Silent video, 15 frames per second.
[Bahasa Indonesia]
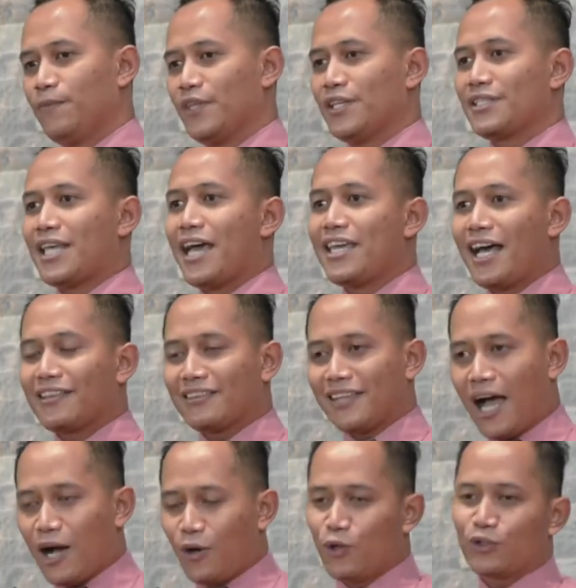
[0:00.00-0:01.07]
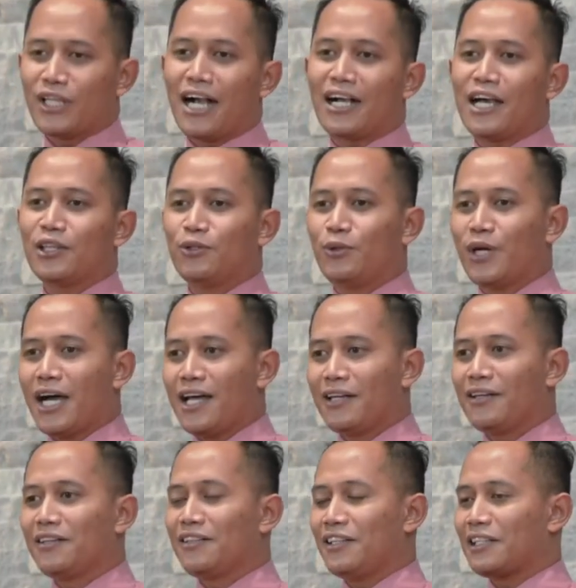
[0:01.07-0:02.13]
Saya takut akan Tuhan,
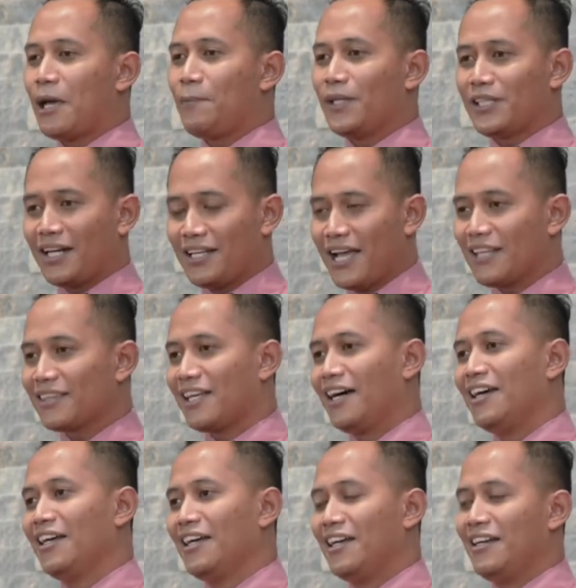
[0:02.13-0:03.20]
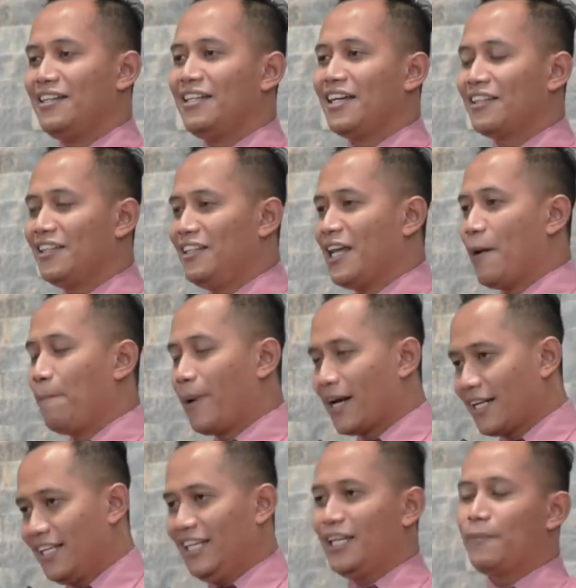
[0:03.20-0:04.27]
tetapi ternyata dia tidak
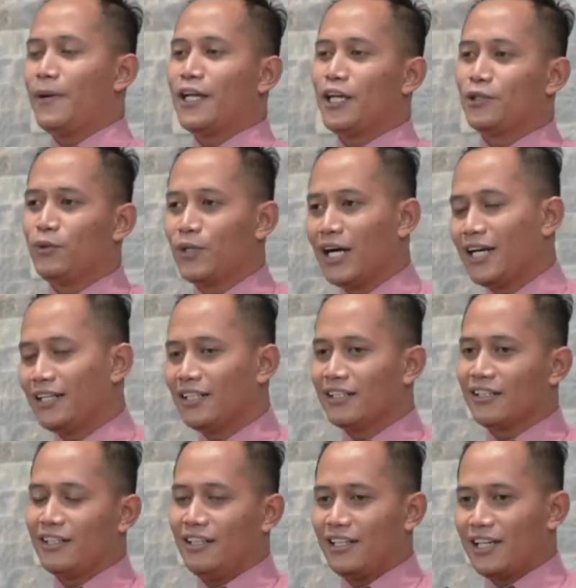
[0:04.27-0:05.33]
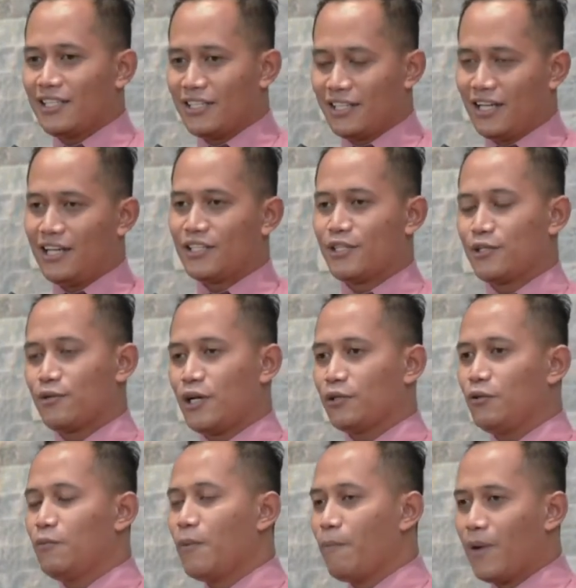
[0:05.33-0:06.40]
pergi kepada Tuhan ketika segala sesuatu
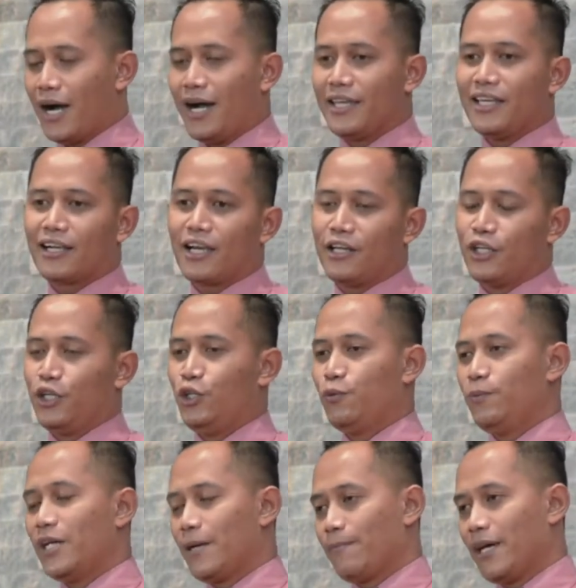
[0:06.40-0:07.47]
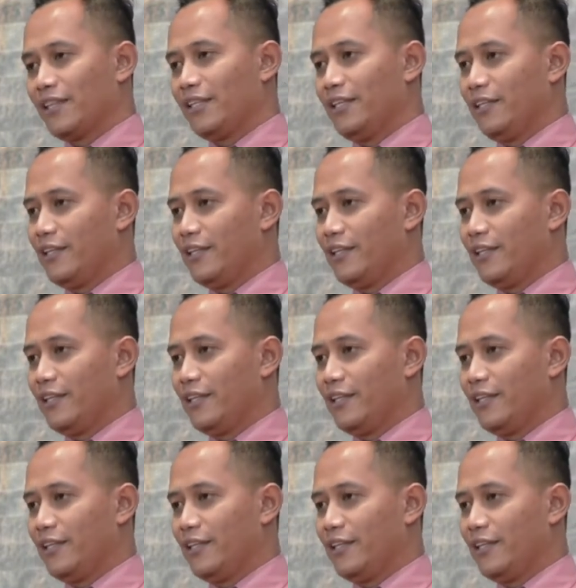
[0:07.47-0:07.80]
membahayakan hidup dan mati.